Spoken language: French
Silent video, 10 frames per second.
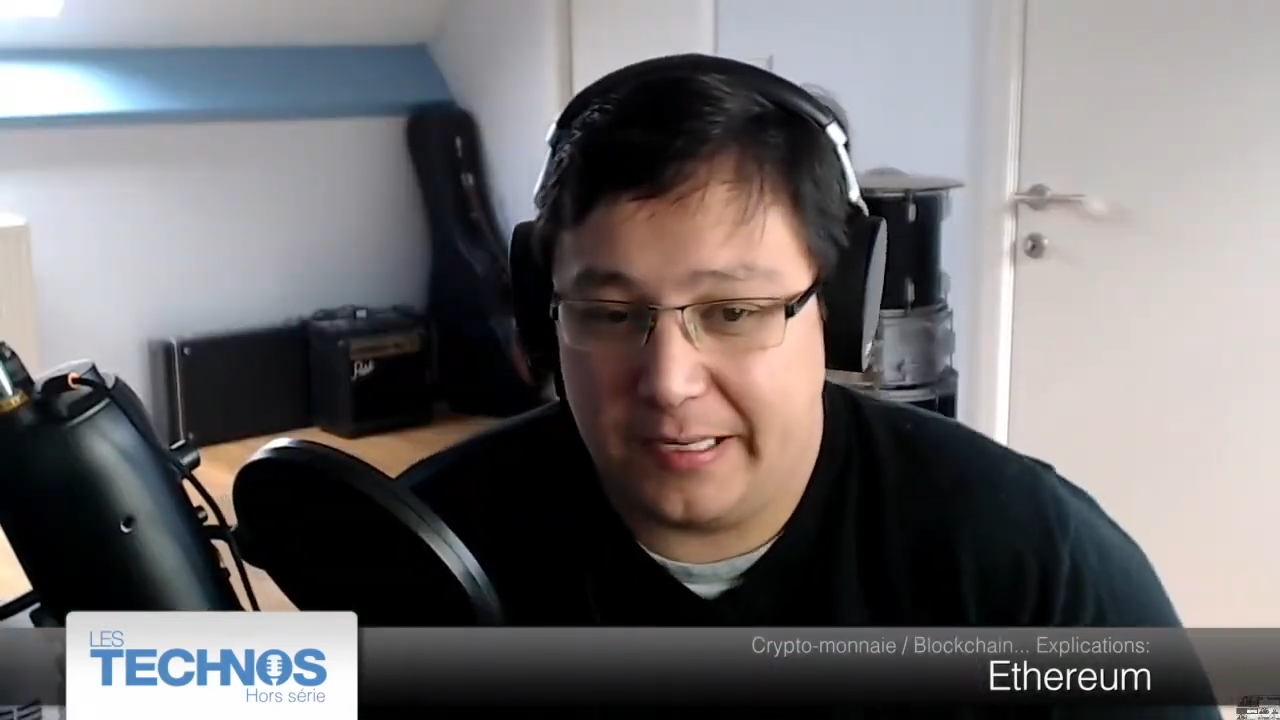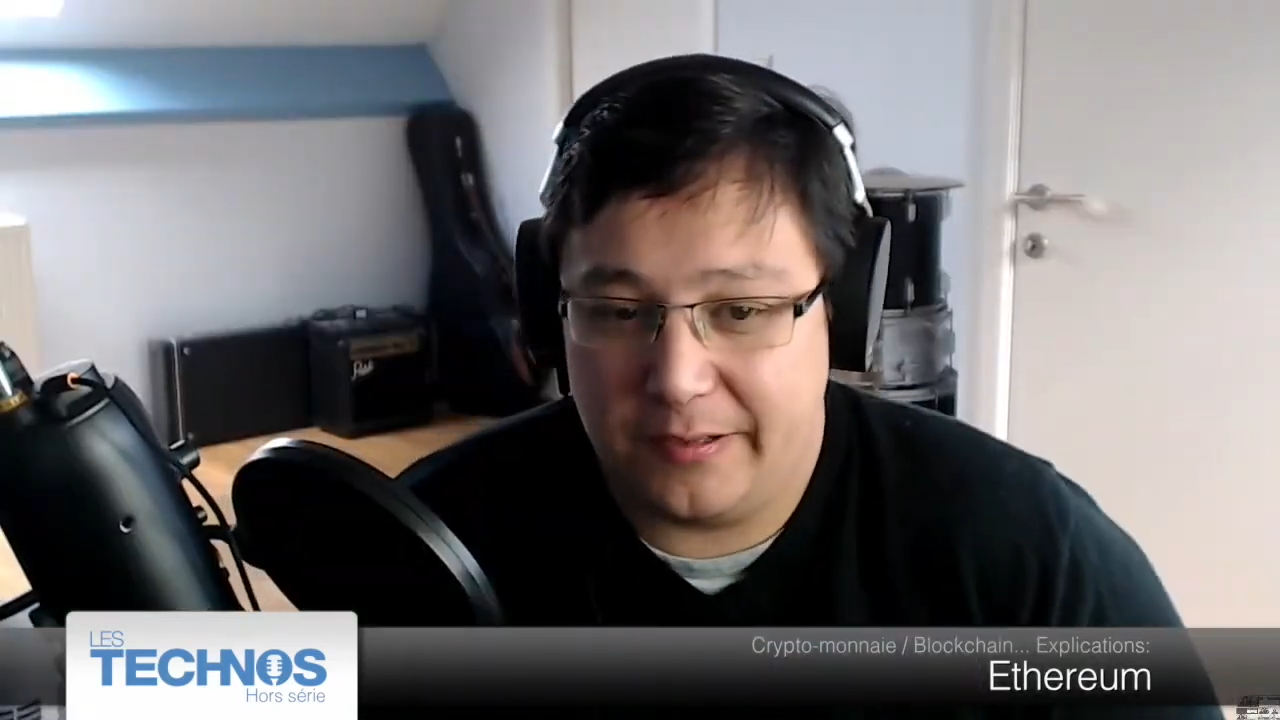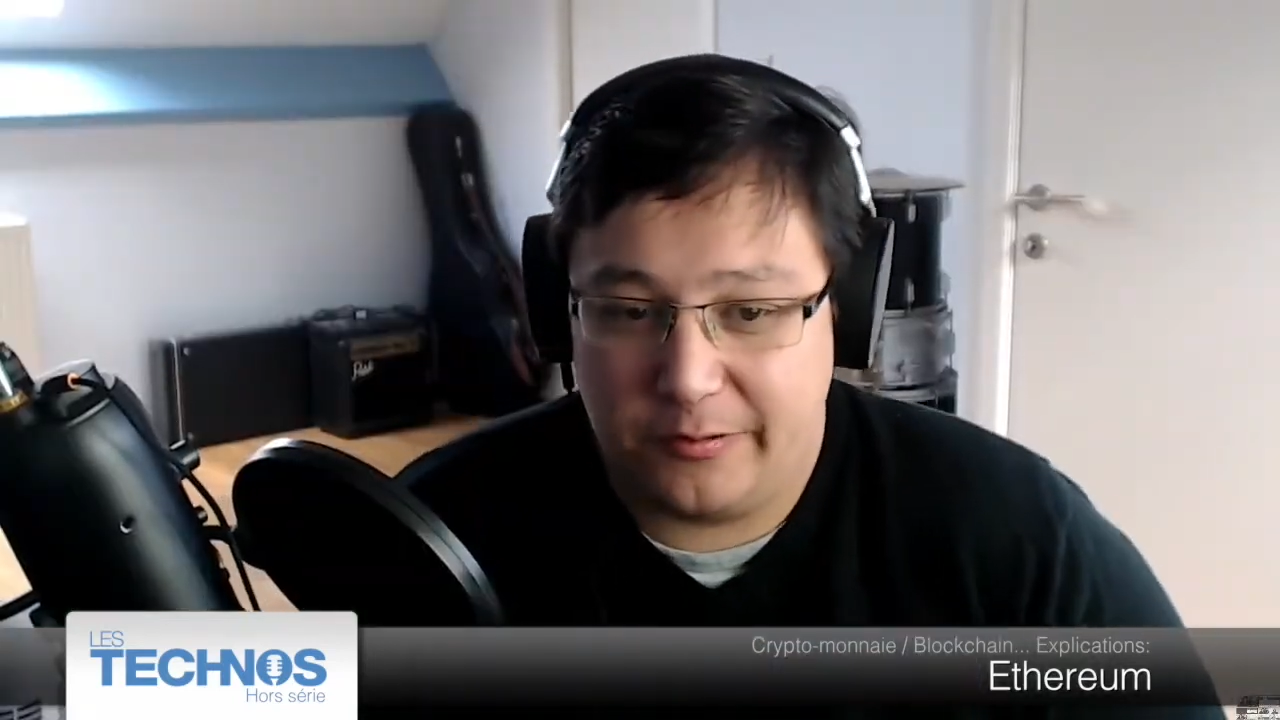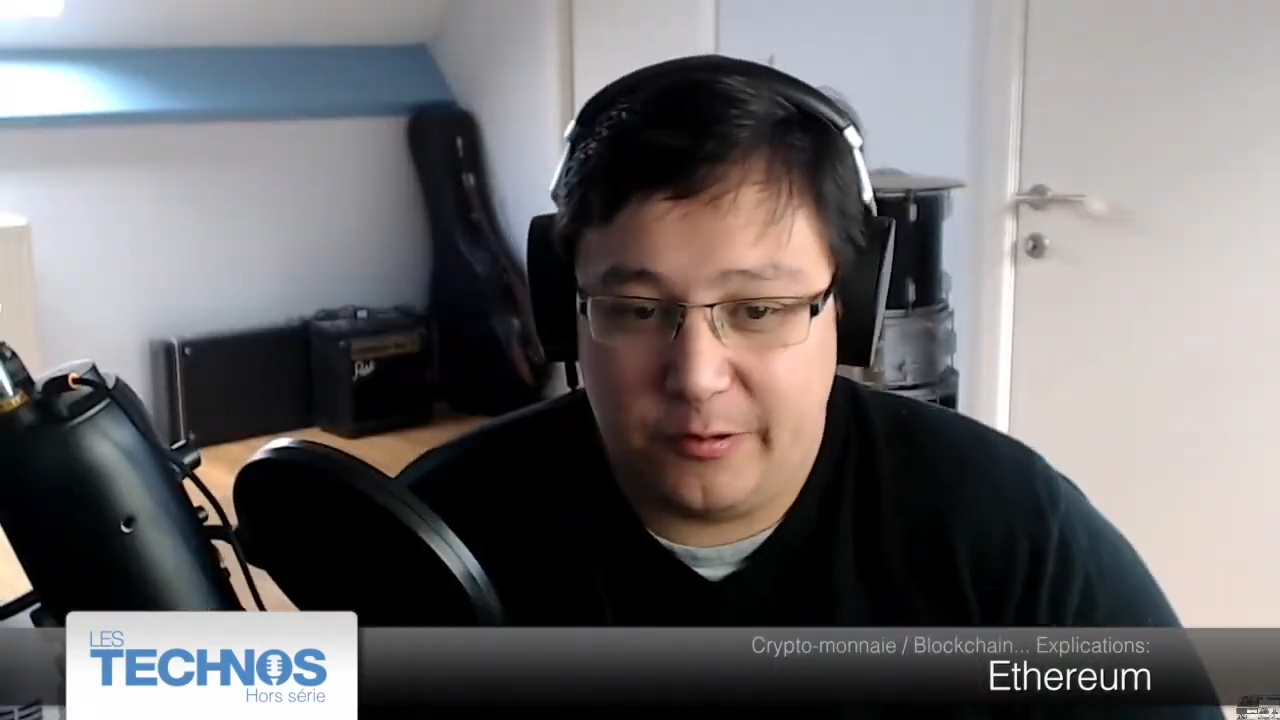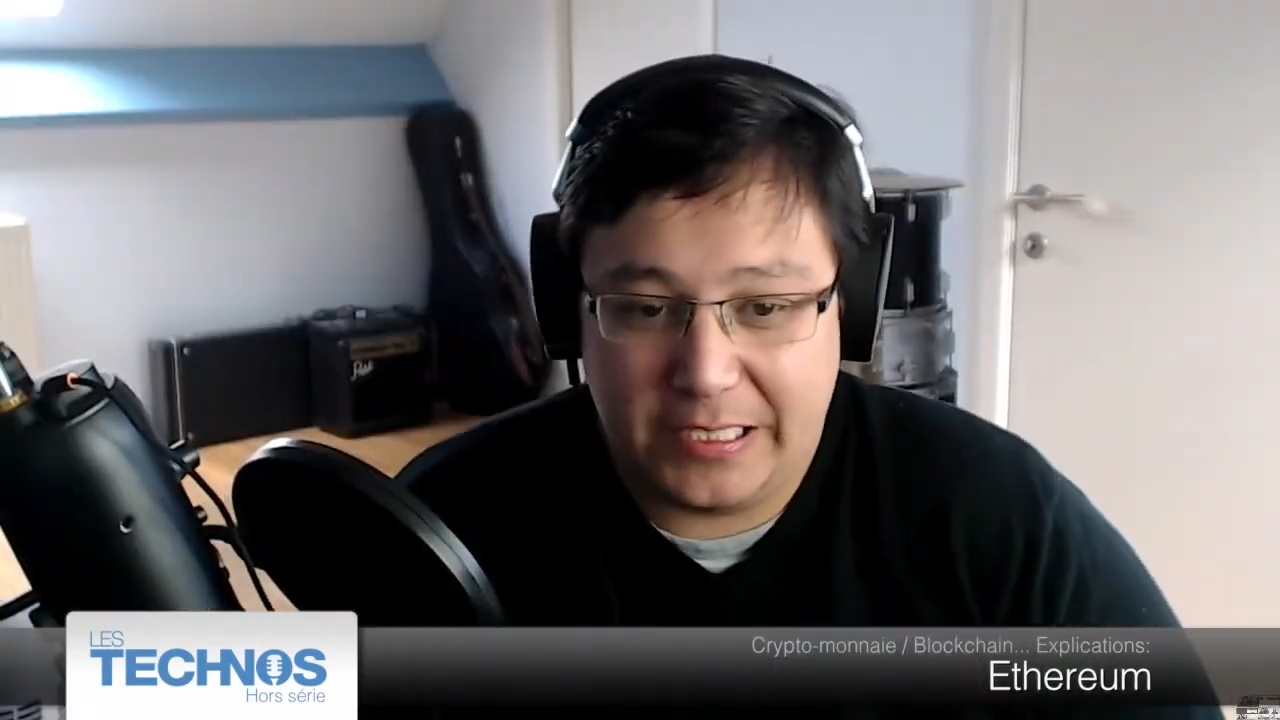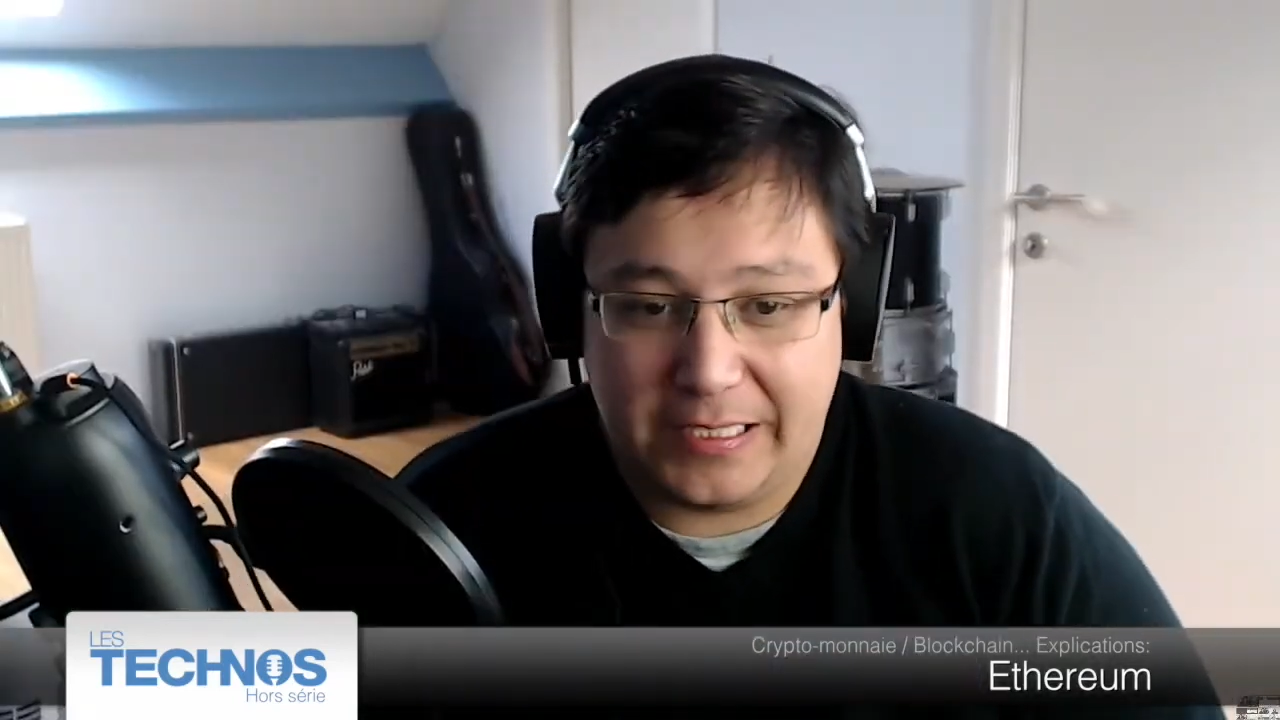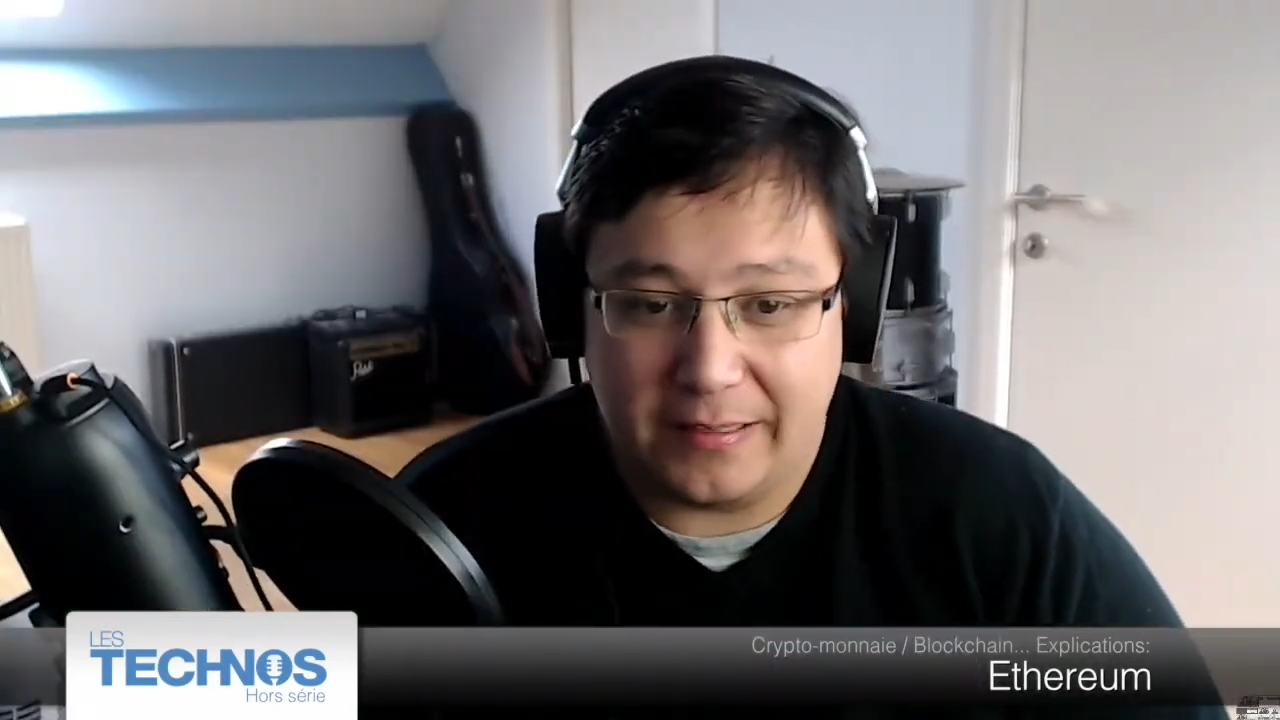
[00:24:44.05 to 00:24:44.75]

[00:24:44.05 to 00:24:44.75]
sujet qui est